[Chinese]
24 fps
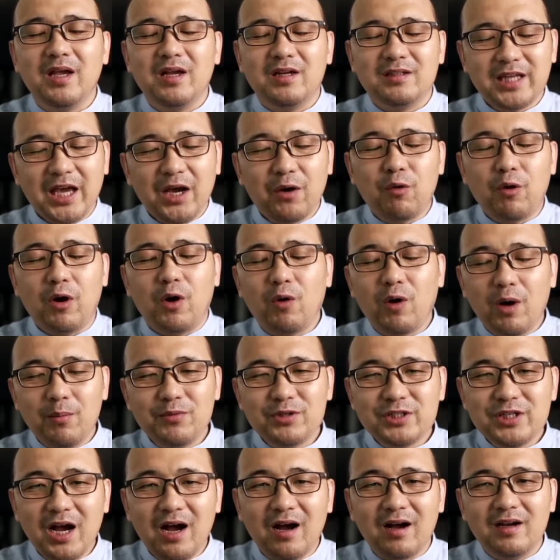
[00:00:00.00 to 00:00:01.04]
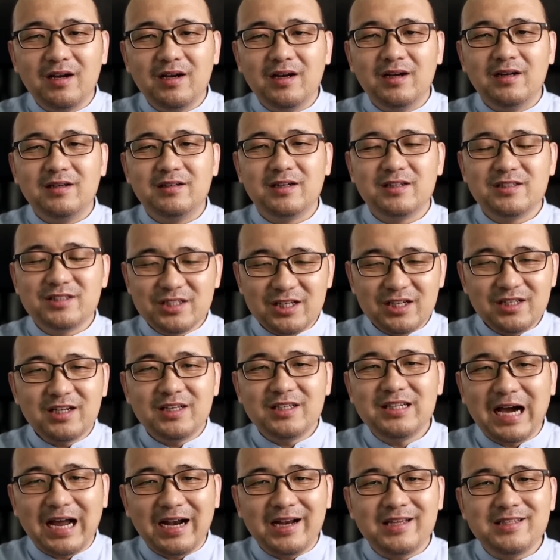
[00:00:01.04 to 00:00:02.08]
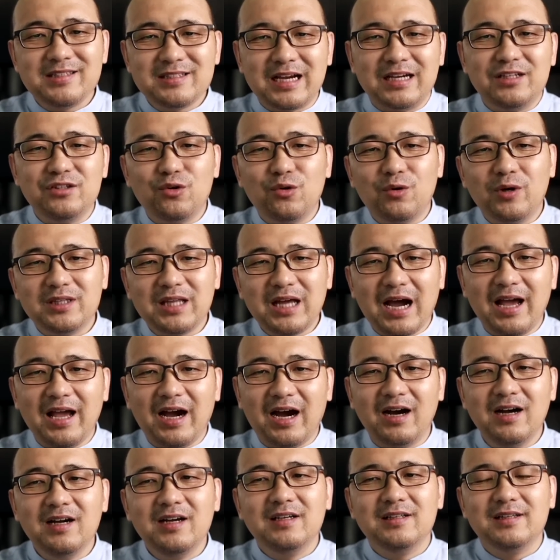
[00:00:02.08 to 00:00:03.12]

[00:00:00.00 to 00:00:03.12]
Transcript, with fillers: 贷款还不上，这个精神压力自然就会大呀。